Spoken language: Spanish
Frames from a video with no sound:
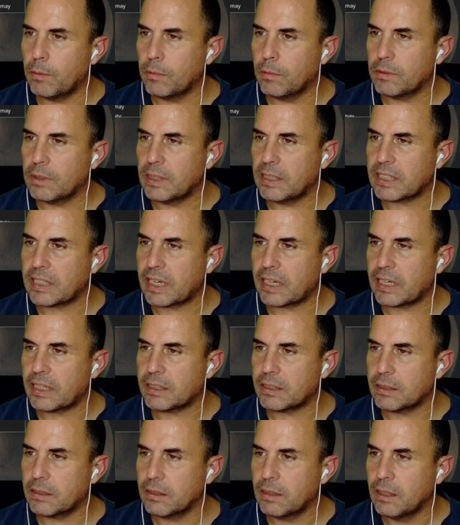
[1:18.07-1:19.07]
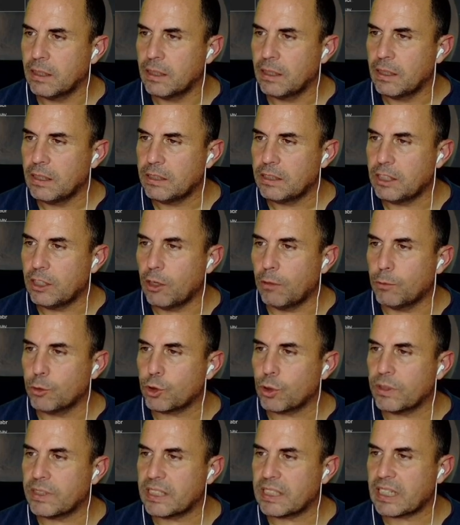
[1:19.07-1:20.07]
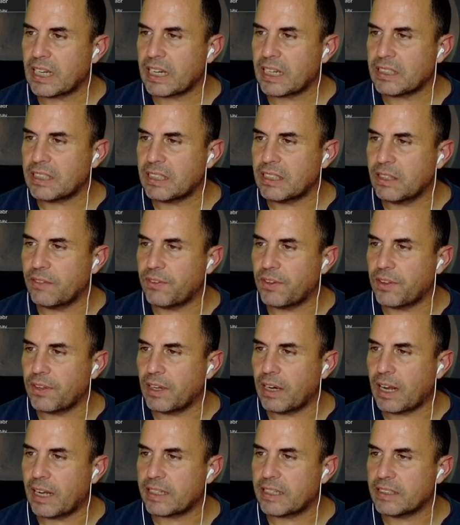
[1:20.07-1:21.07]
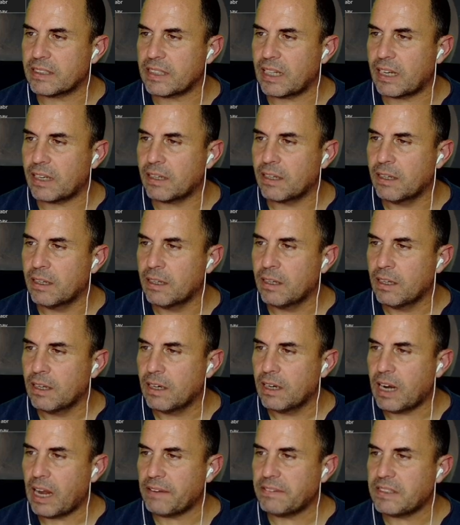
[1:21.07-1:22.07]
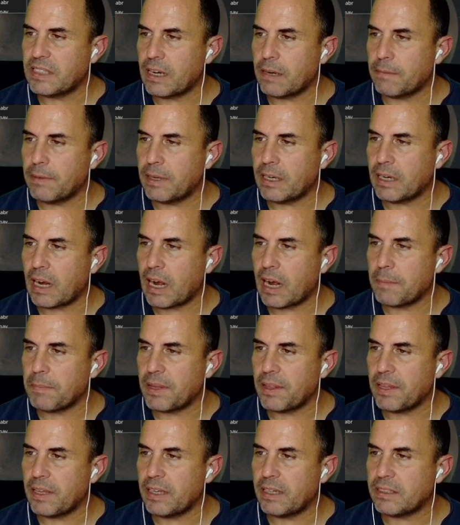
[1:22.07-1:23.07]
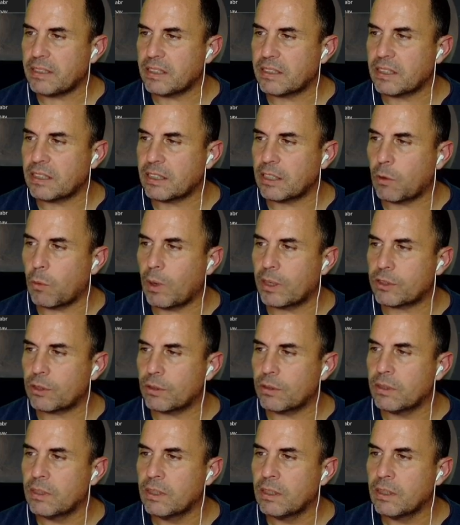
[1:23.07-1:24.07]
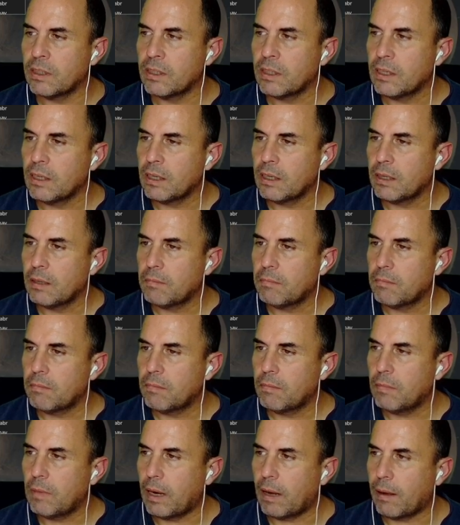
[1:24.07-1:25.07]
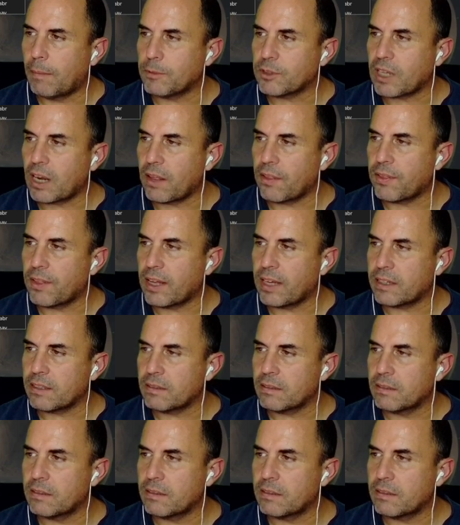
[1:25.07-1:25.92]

Descargas. Si no busco en descargas es difícil. Aquí está. Live Server AMD 64. La vamos a lanzar.